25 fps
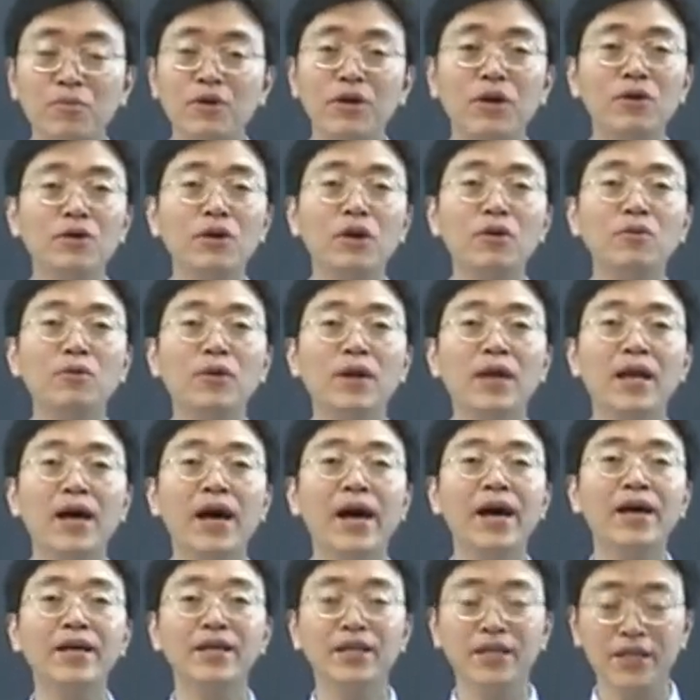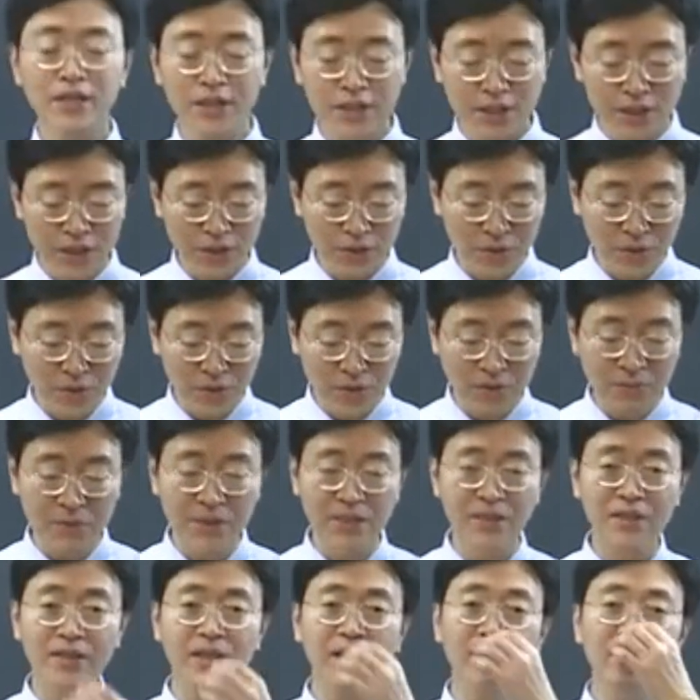不要搞混了啊。洗语怎么
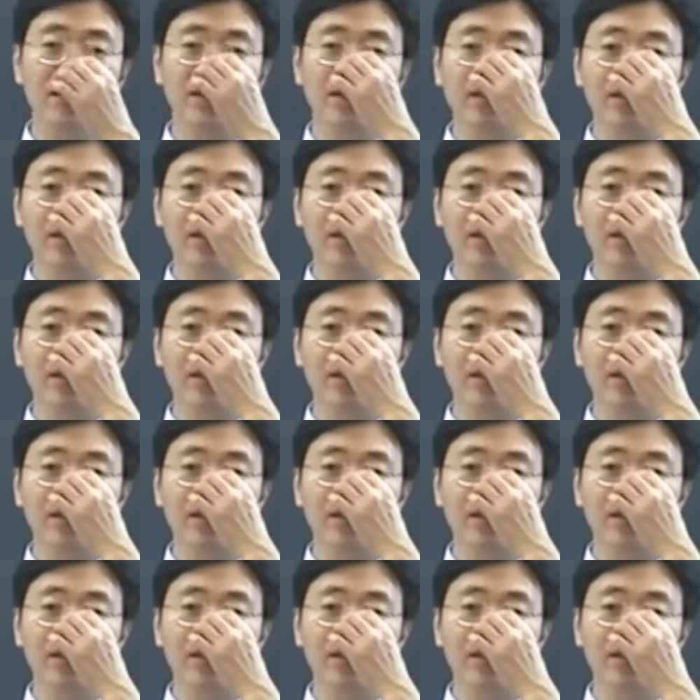记呢？